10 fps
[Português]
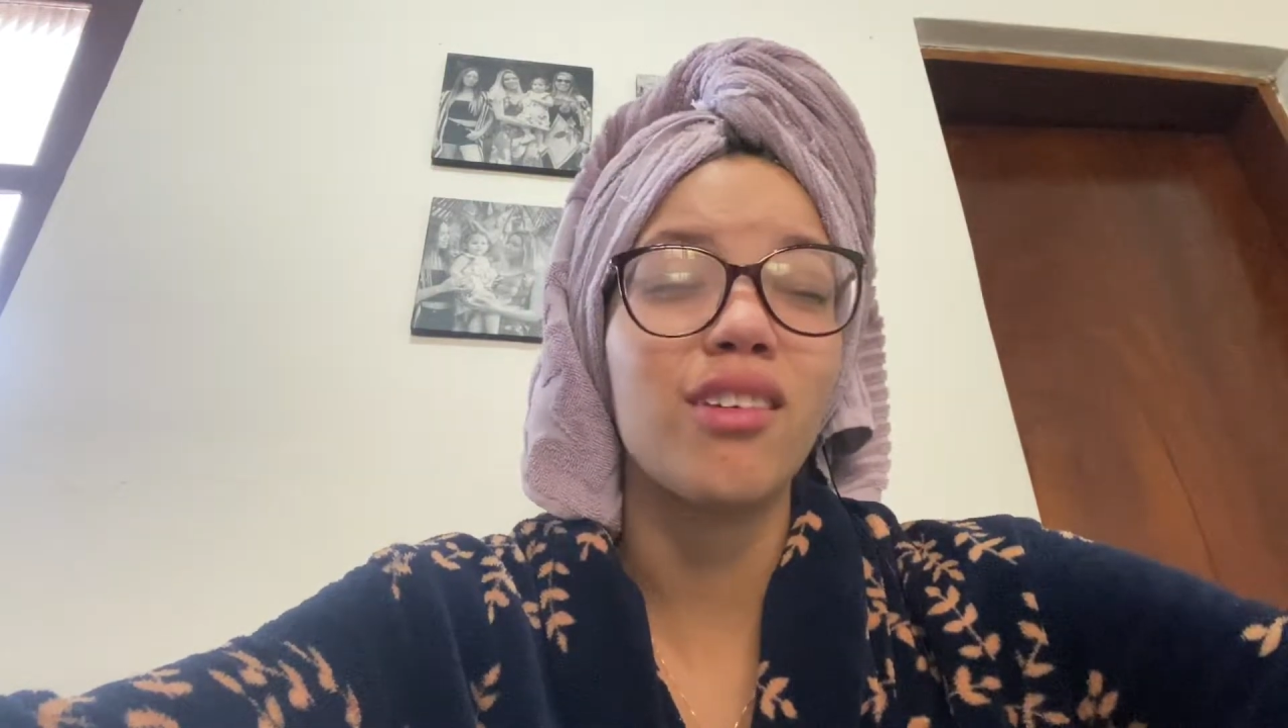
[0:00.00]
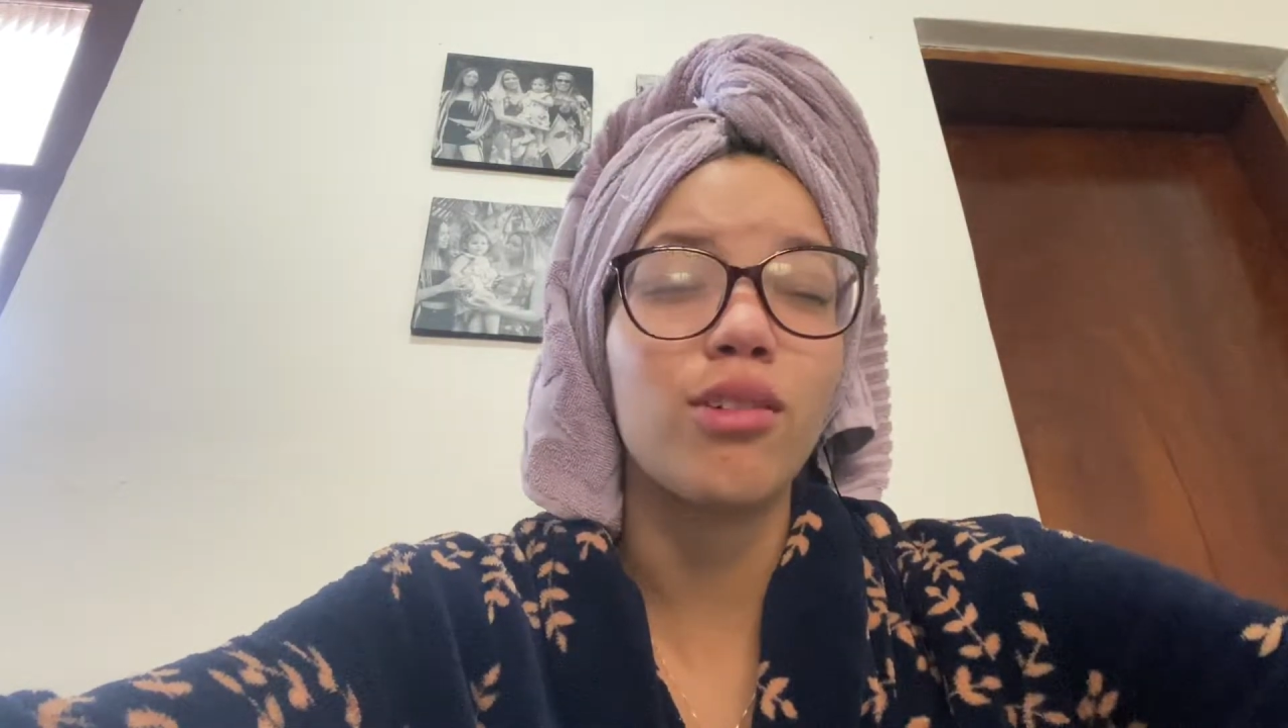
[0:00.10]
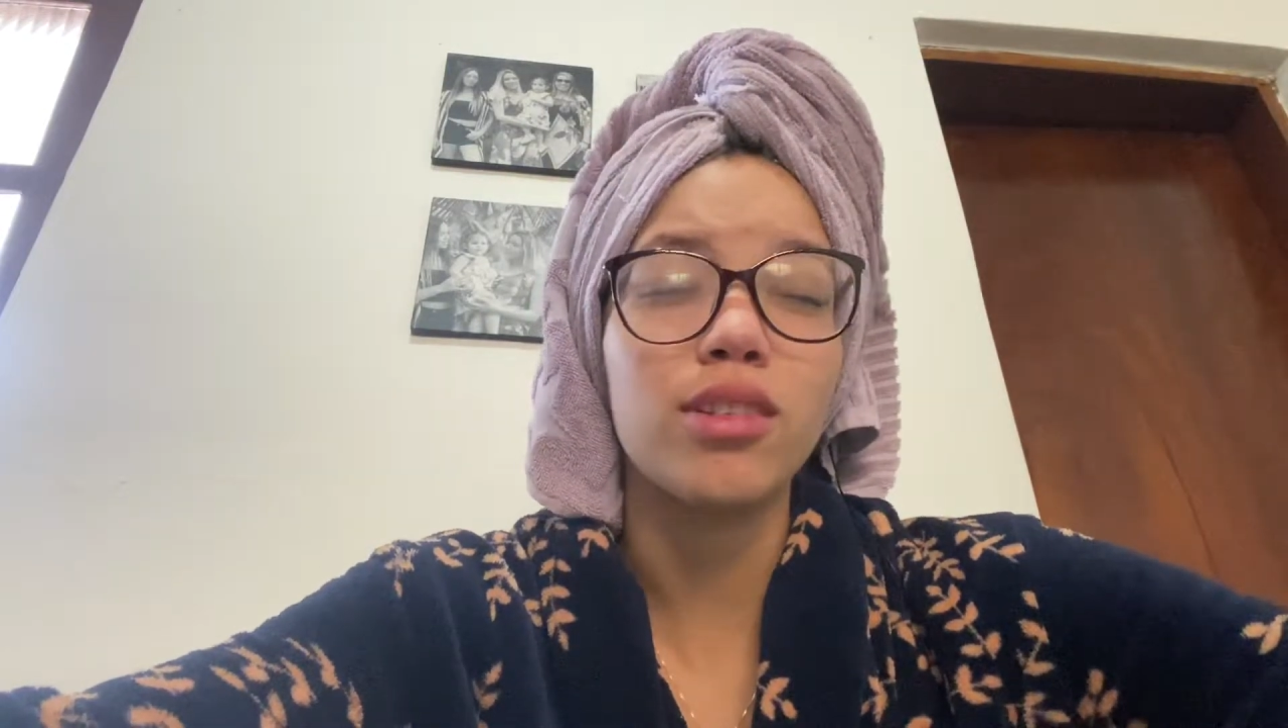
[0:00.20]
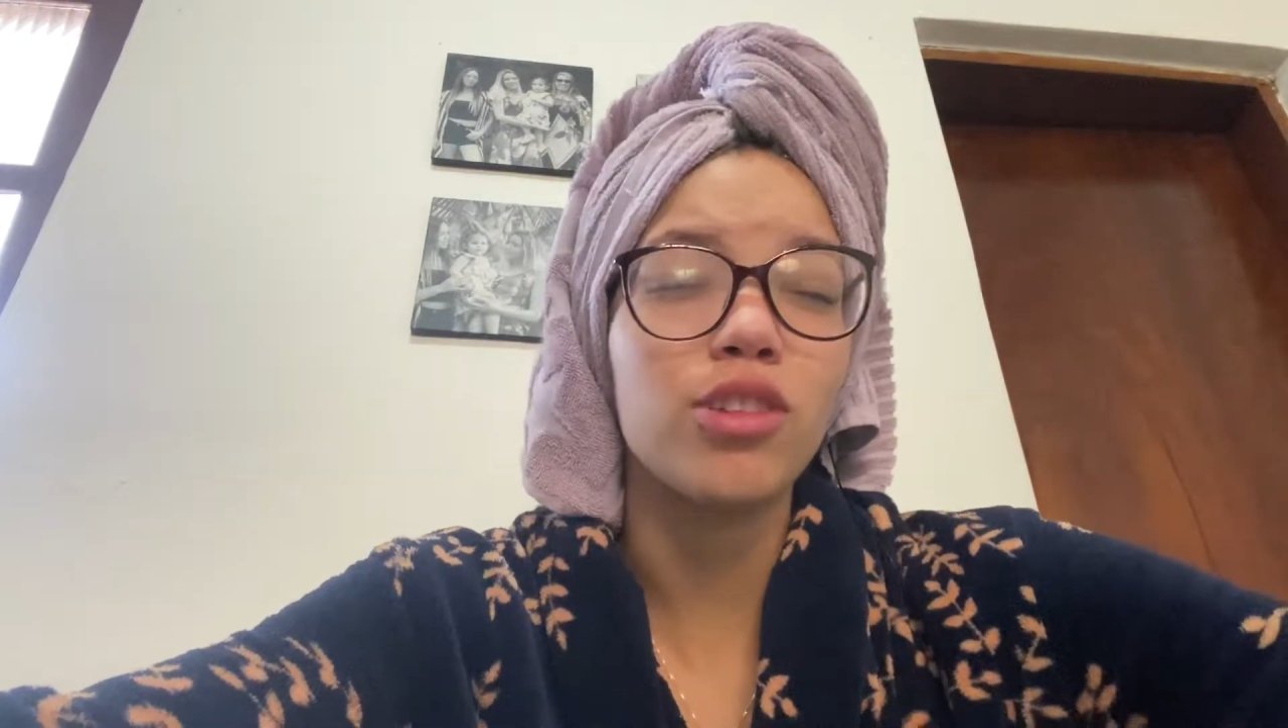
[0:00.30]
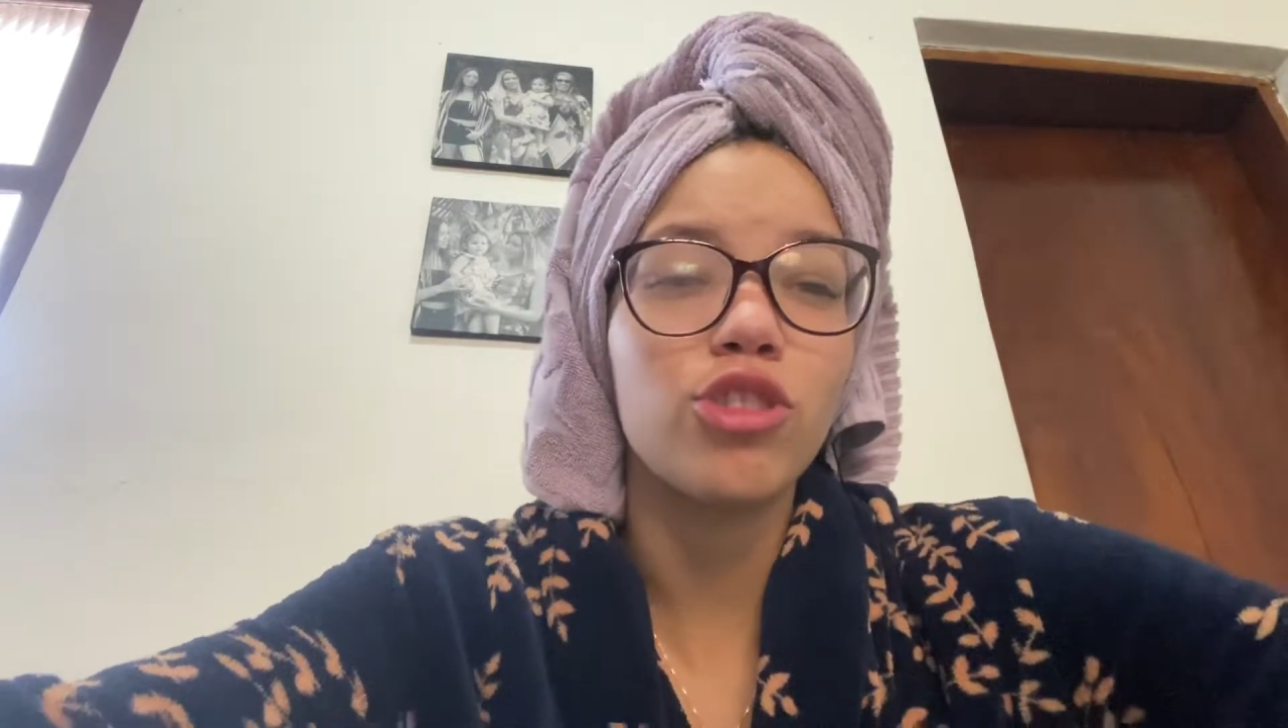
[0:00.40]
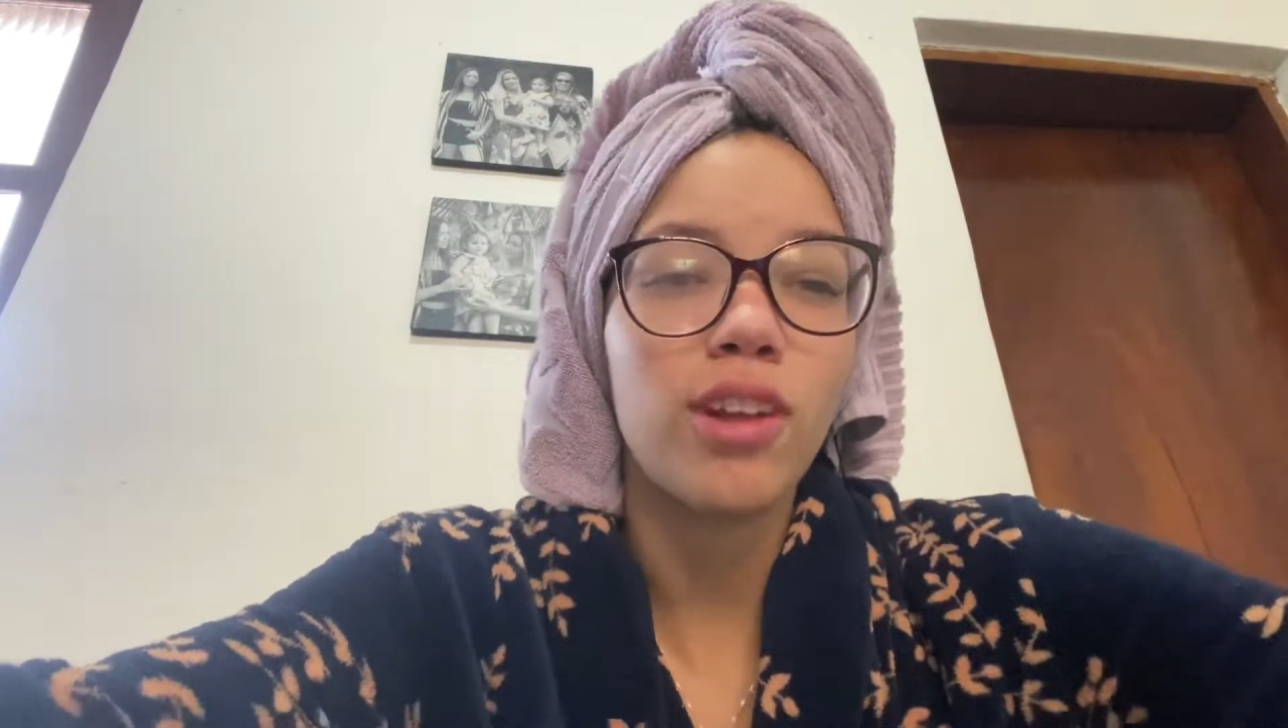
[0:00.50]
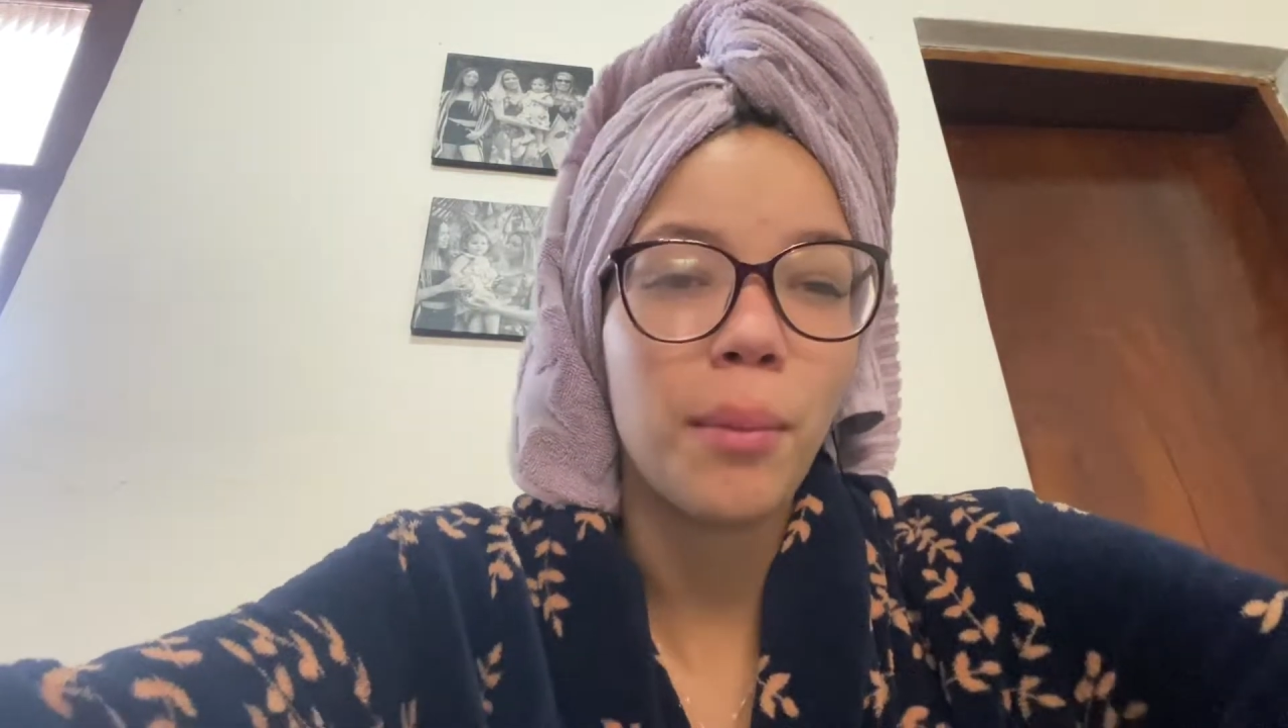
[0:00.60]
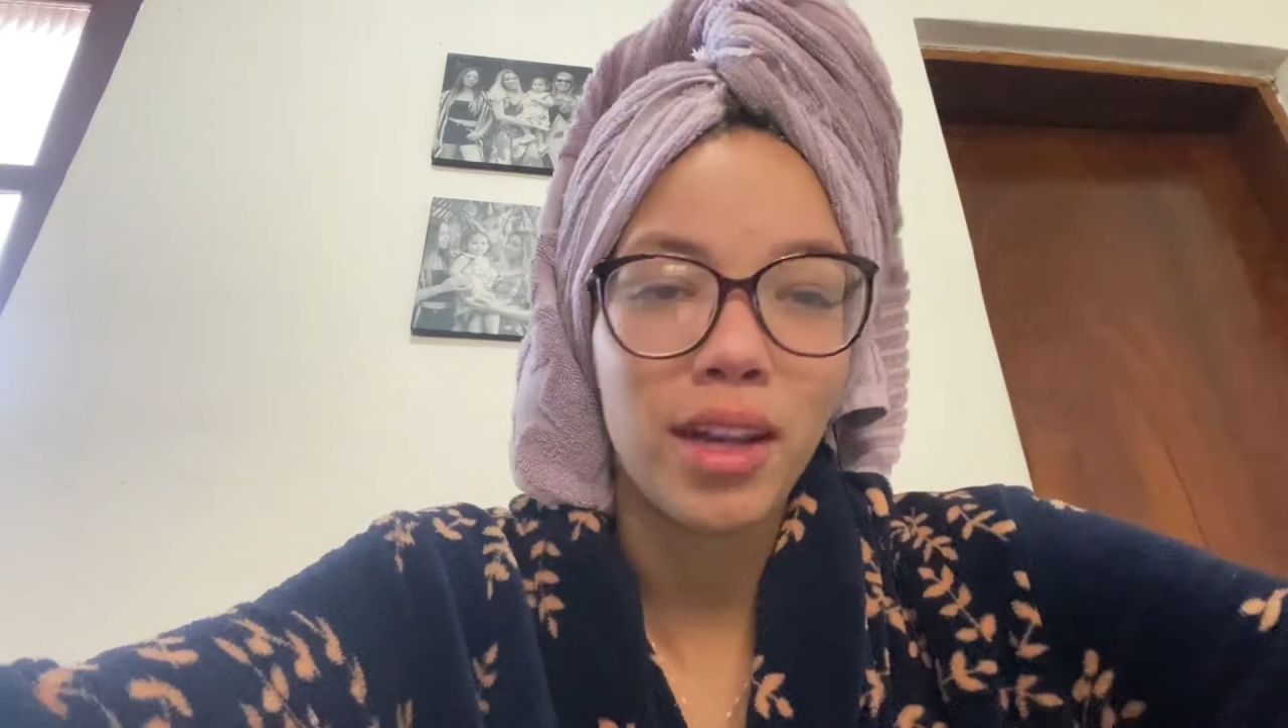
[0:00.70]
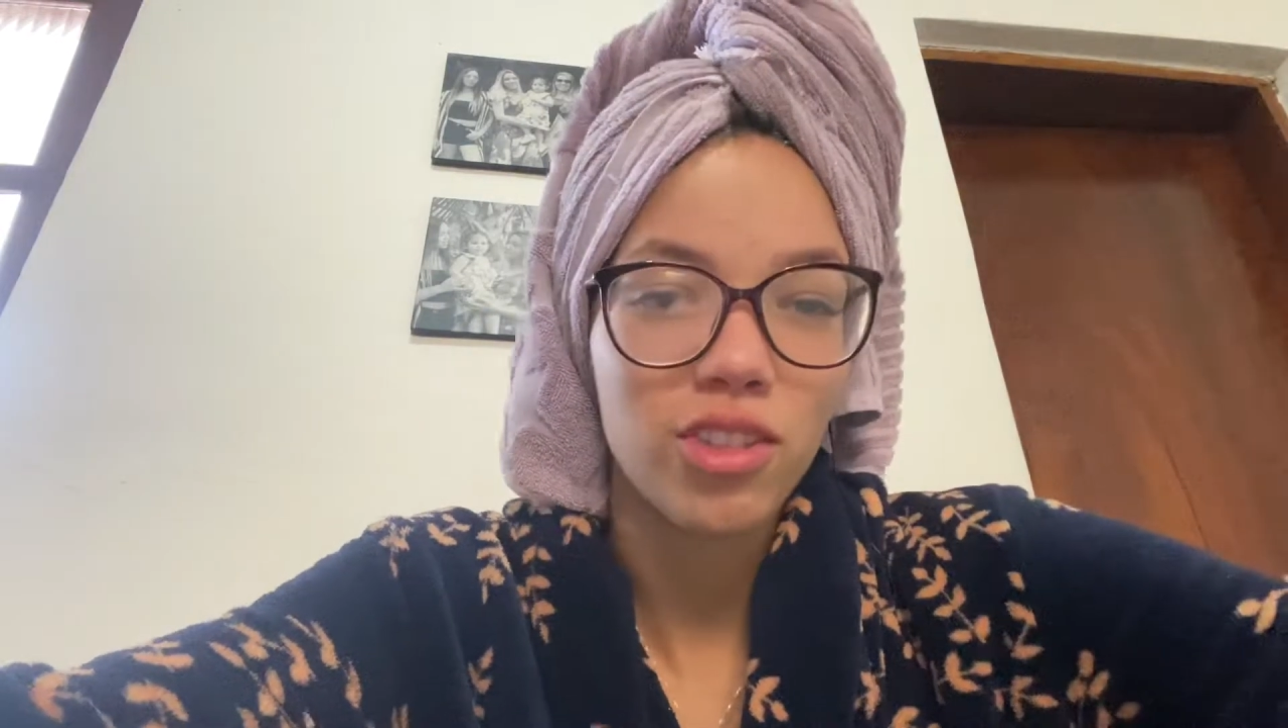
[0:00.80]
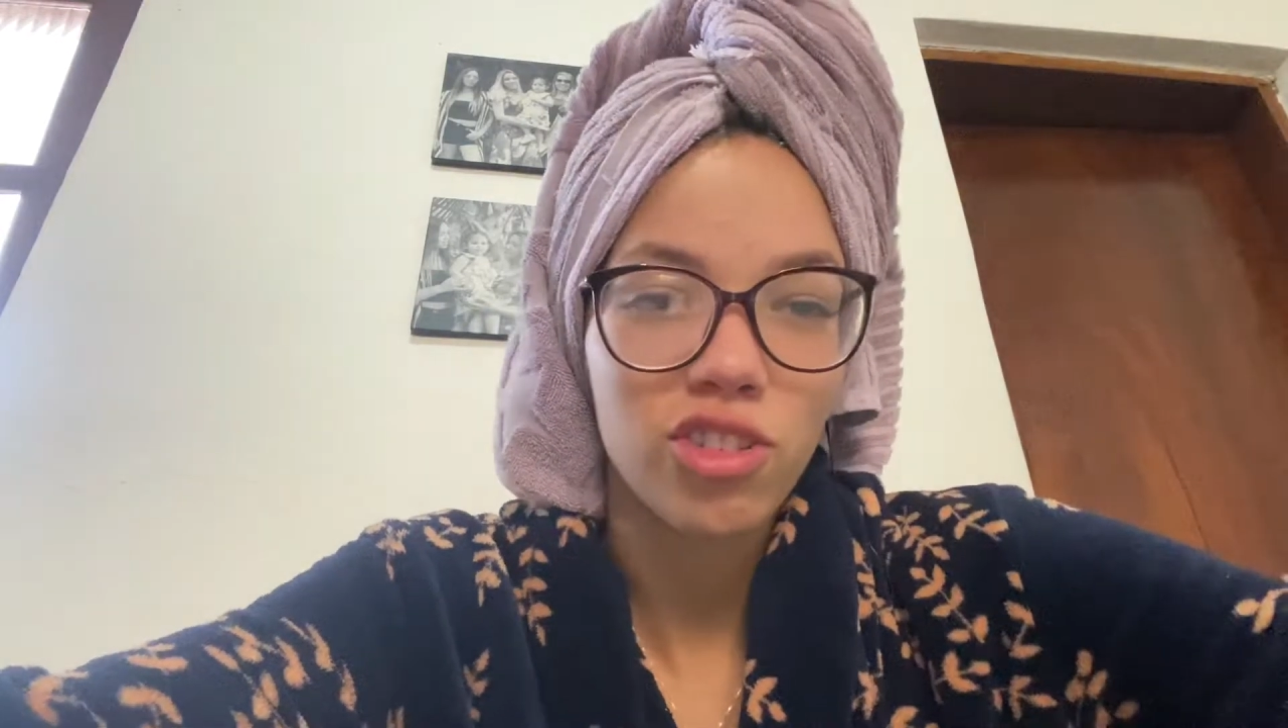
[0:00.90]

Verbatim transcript: consigo estudar mais